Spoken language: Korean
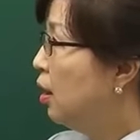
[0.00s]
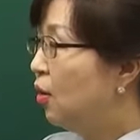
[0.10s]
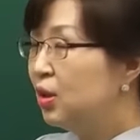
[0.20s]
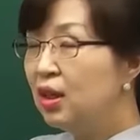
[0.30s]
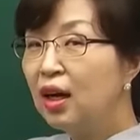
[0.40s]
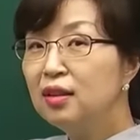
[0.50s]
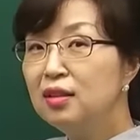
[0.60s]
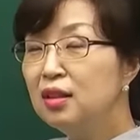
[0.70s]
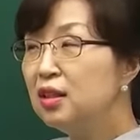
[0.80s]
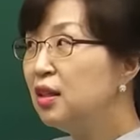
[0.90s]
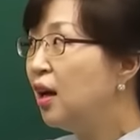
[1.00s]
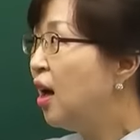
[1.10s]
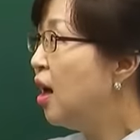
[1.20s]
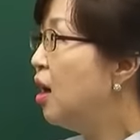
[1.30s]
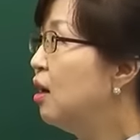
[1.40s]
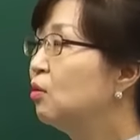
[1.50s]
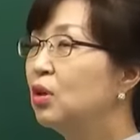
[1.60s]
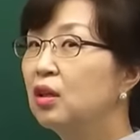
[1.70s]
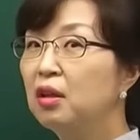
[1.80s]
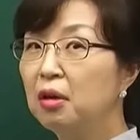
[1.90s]
어디 가는 길이야?
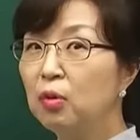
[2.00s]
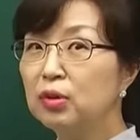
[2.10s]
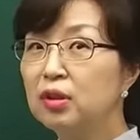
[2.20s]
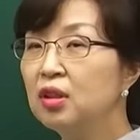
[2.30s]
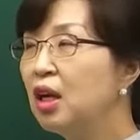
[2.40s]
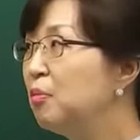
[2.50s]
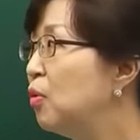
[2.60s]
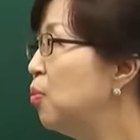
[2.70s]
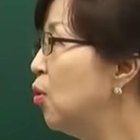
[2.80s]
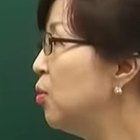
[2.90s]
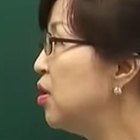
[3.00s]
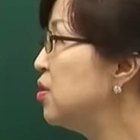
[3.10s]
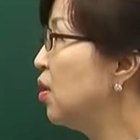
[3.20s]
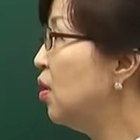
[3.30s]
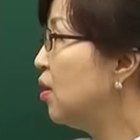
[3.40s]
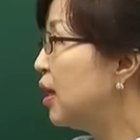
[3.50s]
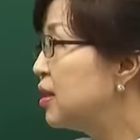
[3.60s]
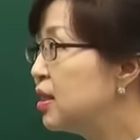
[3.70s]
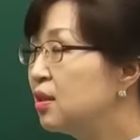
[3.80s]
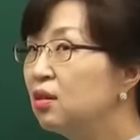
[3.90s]
우리가 대본을 한번 보면서
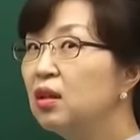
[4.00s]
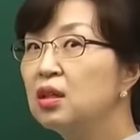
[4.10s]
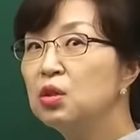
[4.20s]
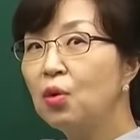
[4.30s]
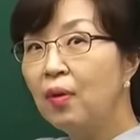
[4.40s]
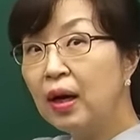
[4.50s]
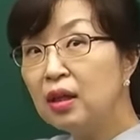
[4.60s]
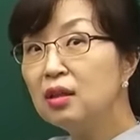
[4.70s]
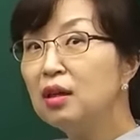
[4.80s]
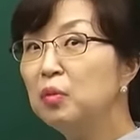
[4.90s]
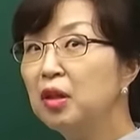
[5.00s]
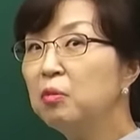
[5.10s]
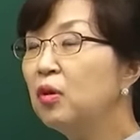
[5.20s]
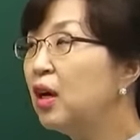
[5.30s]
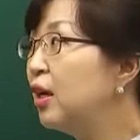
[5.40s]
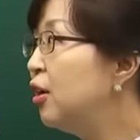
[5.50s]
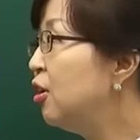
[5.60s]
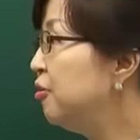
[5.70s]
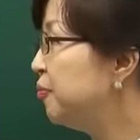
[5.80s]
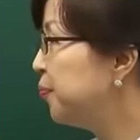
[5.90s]
같이 선택지와 확인을 한번
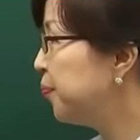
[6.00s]
해볼까요?